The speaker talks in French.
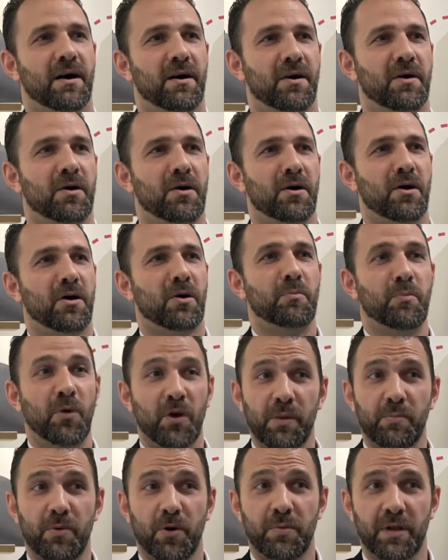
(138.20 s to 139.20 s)
en
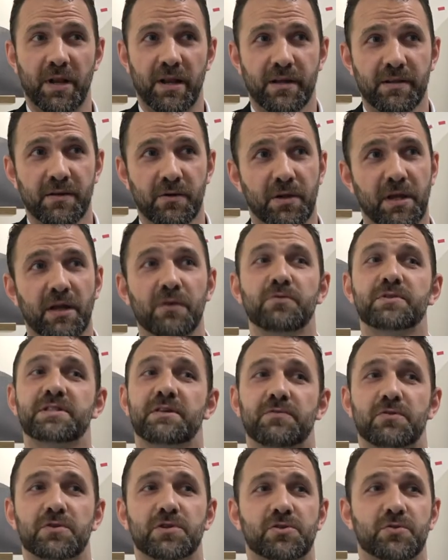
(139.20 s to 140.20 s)
polypropylène, auquel nous
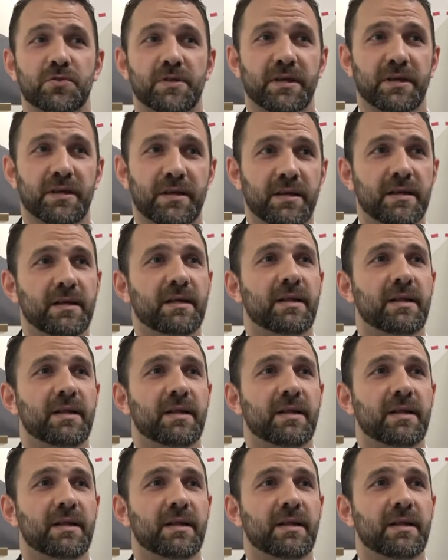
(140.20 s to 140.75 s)
avons ajouté